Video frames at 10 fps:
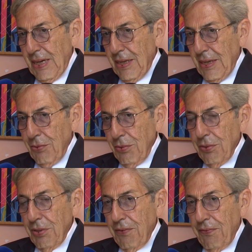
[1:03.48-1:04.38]
carica
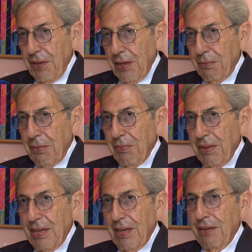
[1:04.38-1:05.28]
onorifica, ma
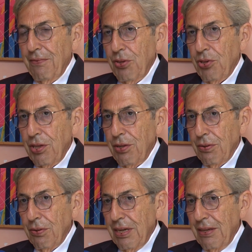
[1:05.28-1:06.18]
mi tiene
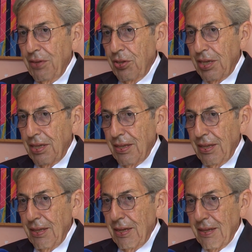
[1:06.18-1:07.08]
vicino alle
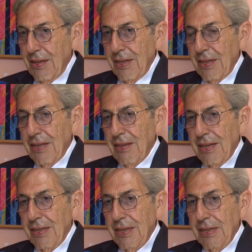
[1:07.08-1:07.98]
vicende della Santa
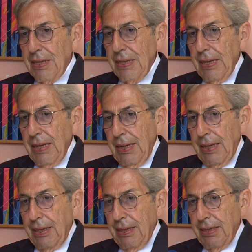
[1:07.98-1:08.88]
Sede
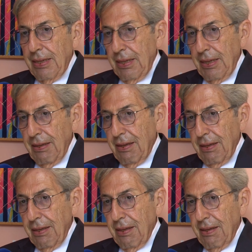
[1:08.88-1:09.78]
e all'interesse del